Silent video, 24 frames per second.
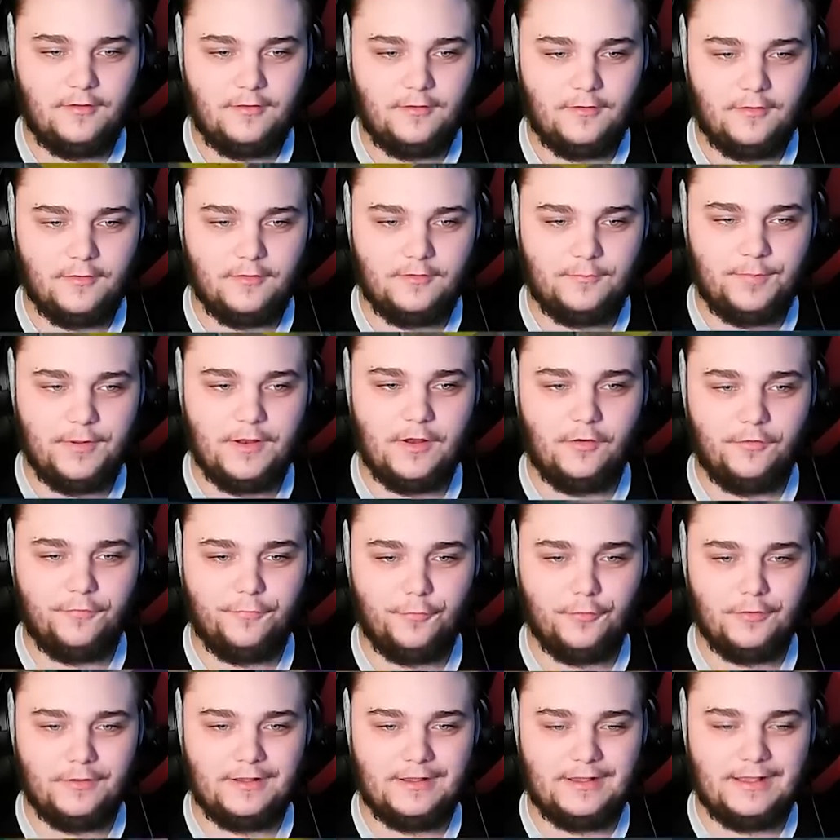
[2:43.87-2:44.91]
Und bin auch
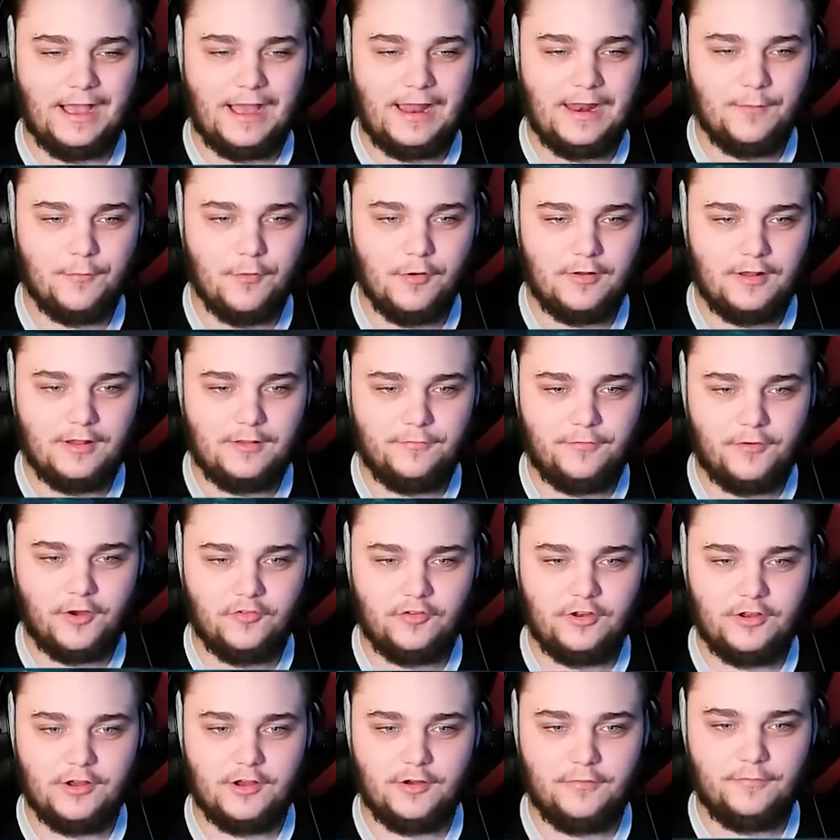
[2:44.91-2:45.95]
für alle möglichen
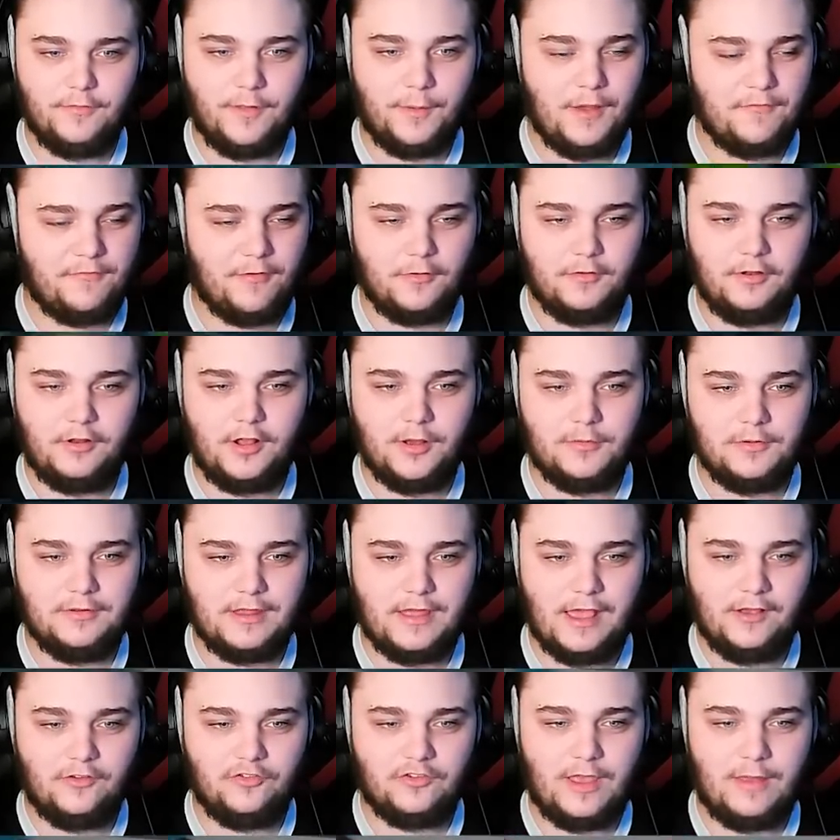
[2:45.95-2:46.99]
Vorschläge offen. Darum einfach unter die
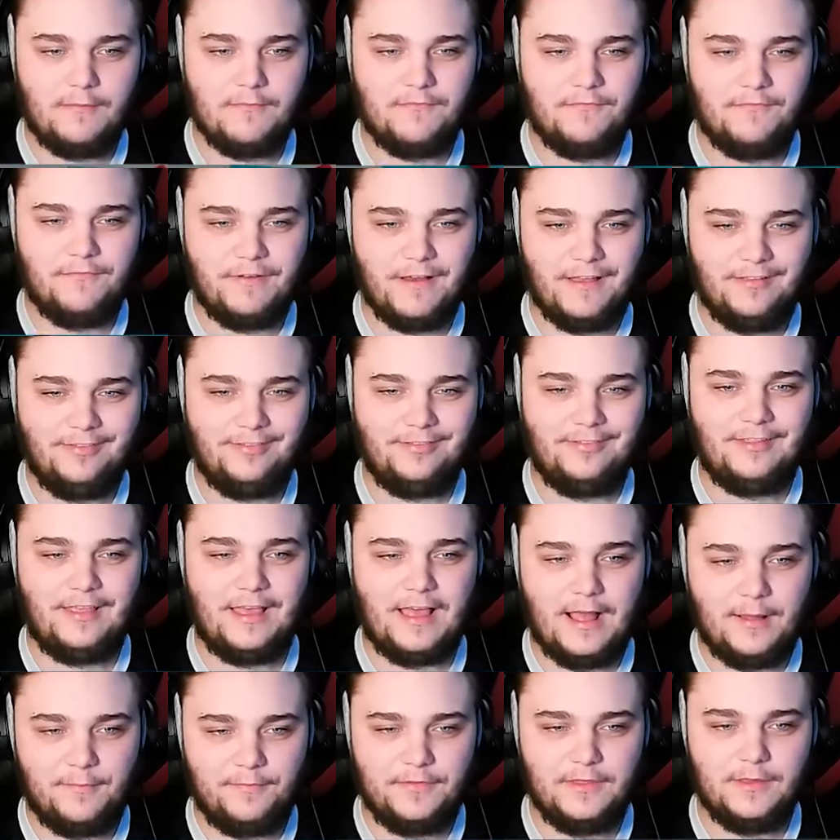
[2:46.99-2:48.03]
Kommentare schreiben, was
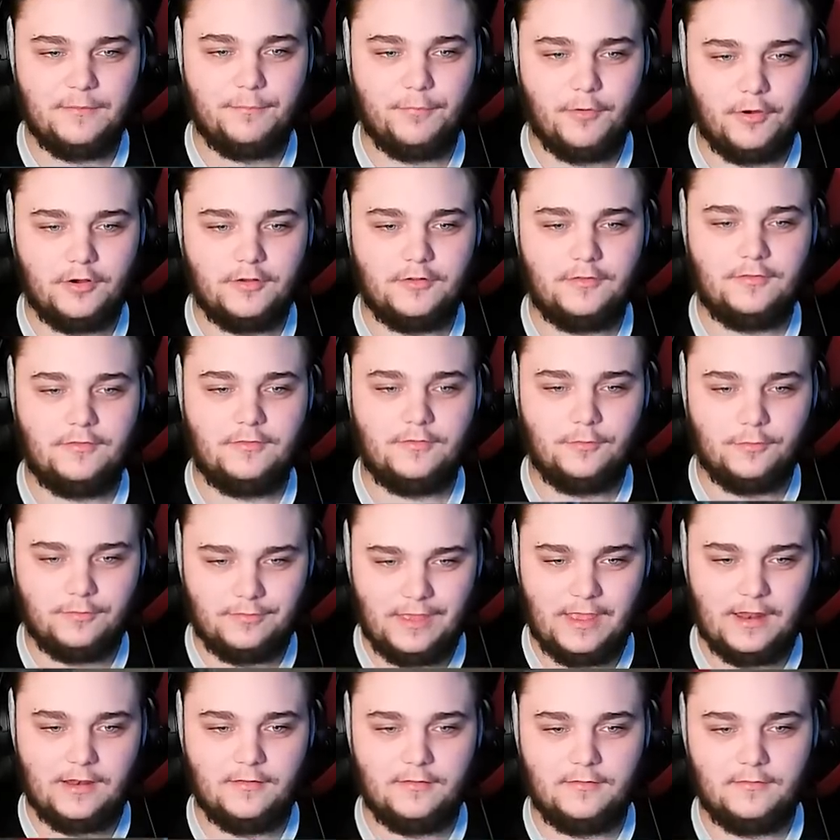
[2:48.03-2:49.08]
habt ihr Bock zu
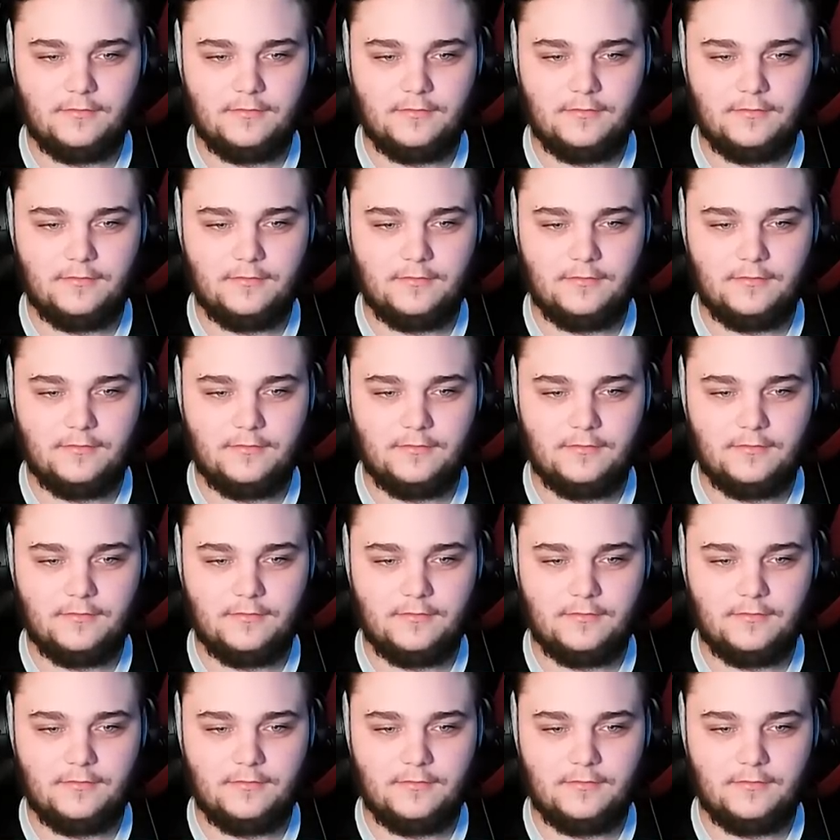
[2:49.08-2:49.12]
sehen.